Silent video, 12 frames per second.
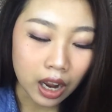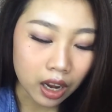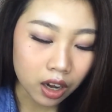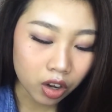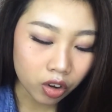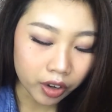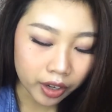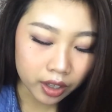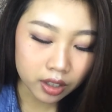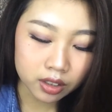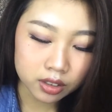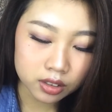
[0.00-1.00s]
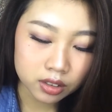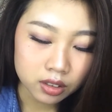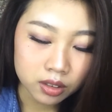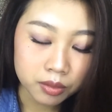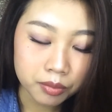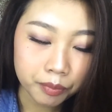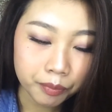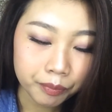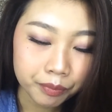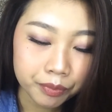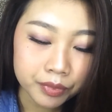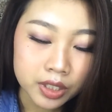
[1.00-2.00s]
kalau yang
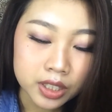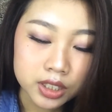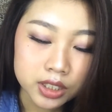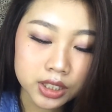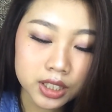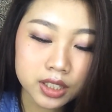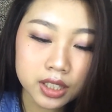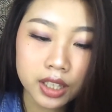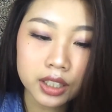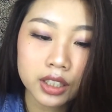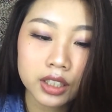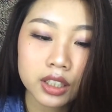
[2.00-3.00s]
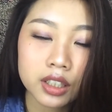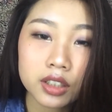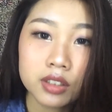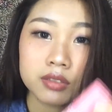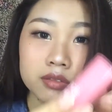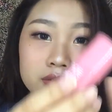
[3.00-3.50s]
cheek stain ini